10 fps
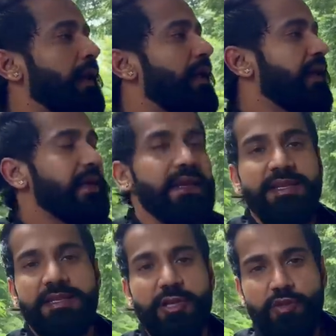लेकिन
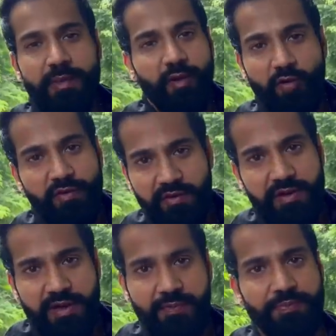इसका जो मैंगो फ्लेवर
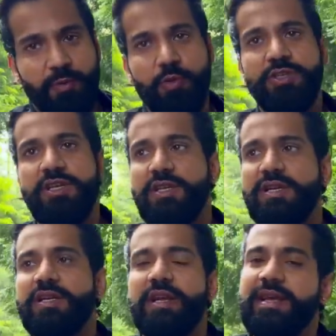है ना उसके
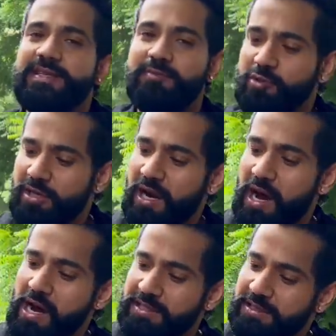जैसा टेस्ट मुझे
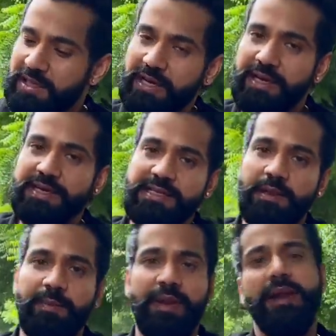आज तक किसी
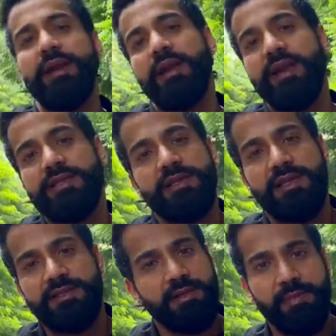भी इंटरनेशनल
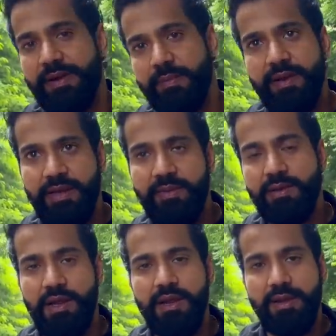नेशनल ब्रांड में नहीं
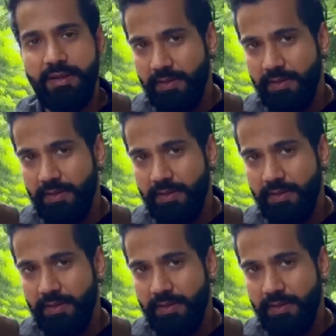मिला है